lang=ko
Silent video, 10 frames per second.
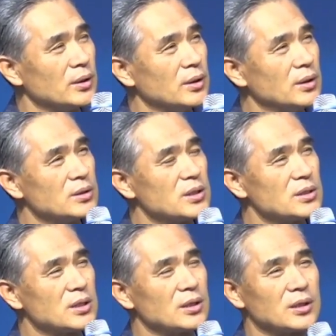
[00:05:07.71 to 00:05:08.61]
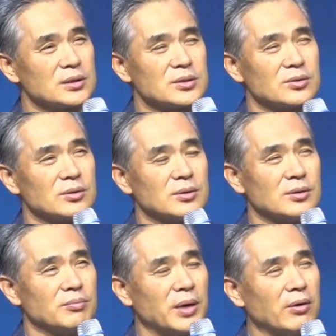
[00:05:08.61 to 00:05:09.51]
이게
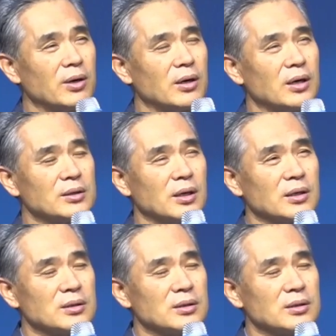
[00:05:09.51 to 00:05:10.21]
세상에서 방황하다